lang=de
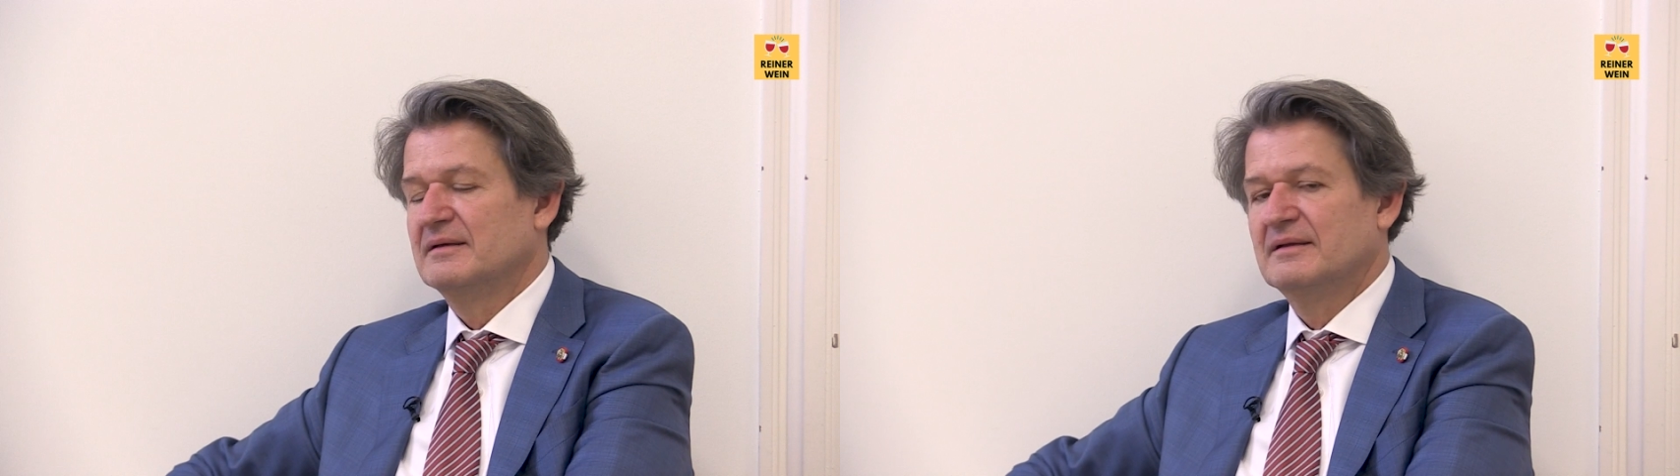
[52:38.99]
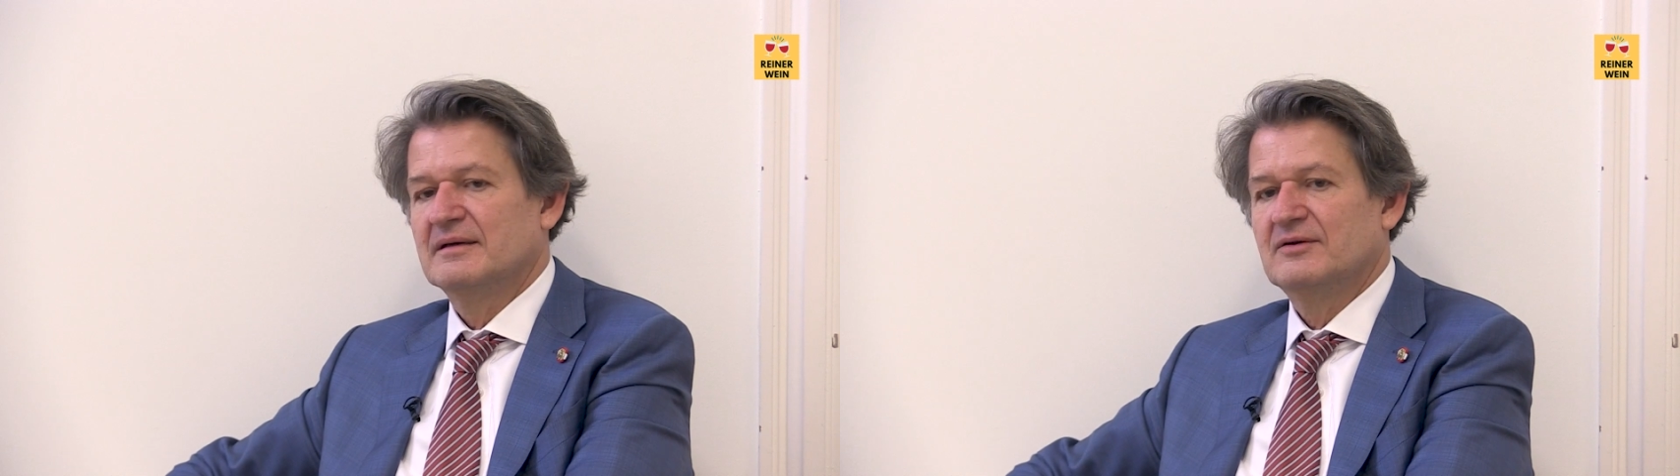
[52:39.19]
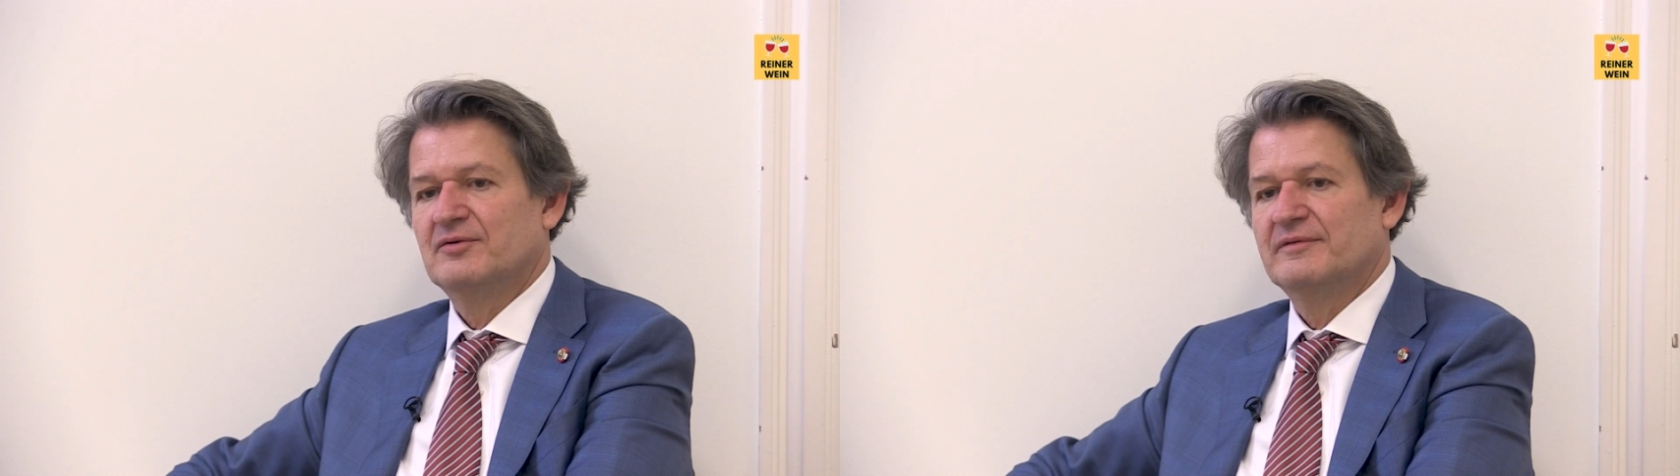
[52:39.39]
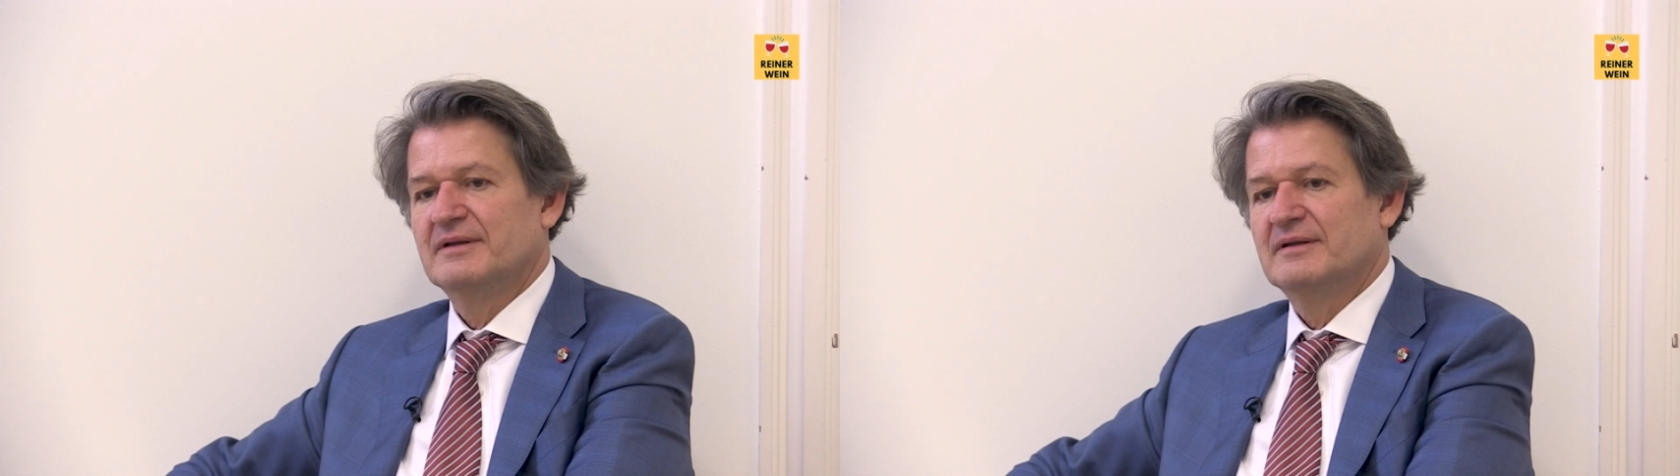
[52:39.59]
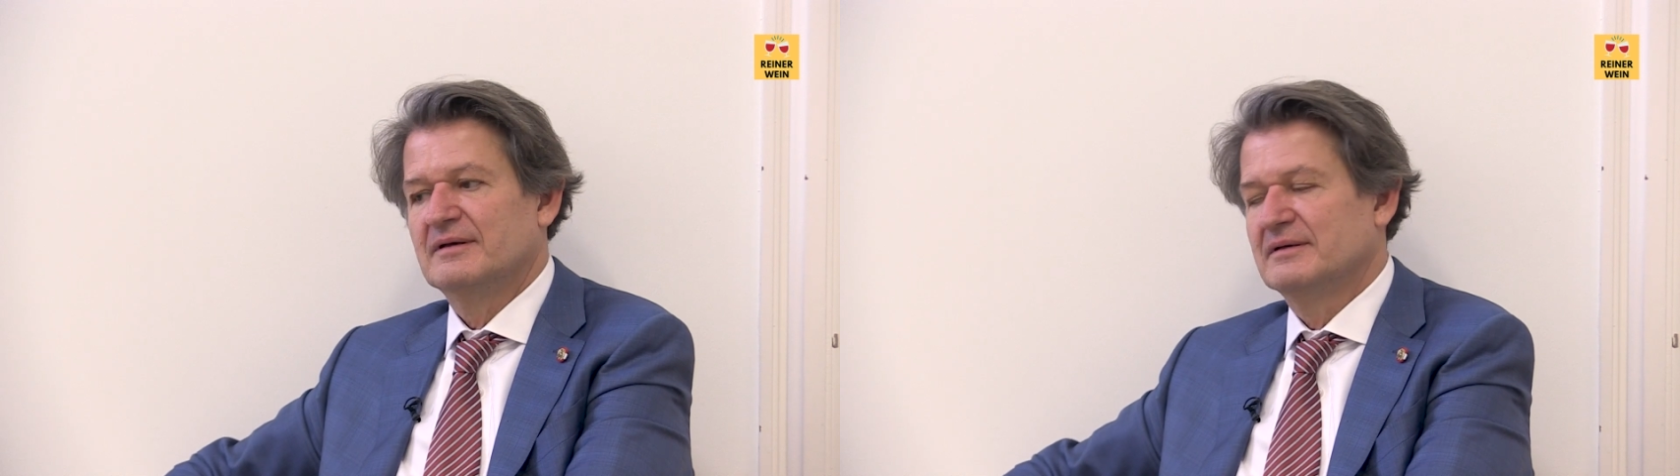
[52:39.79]
in der
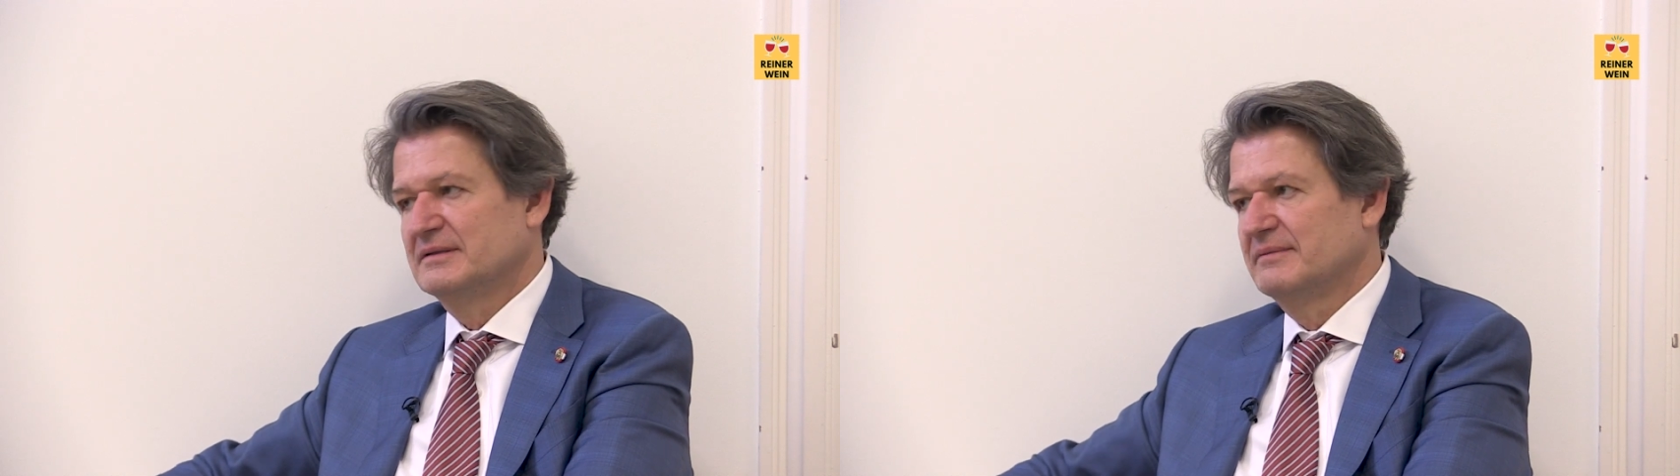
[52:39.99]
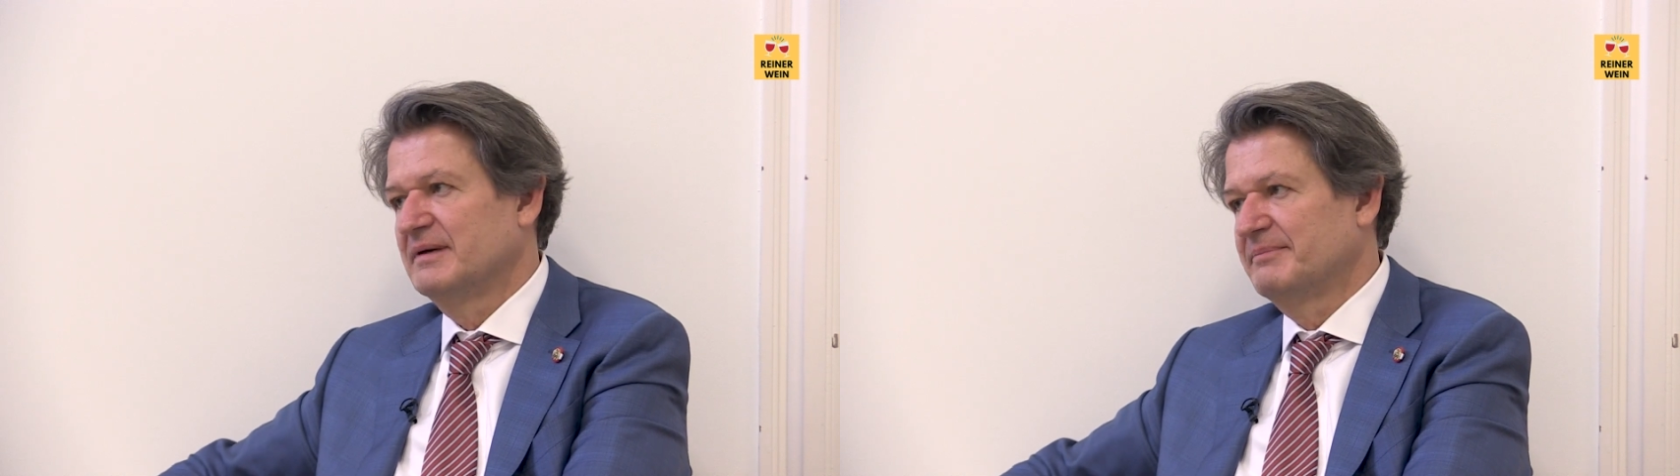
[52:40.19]
Covid, äh, also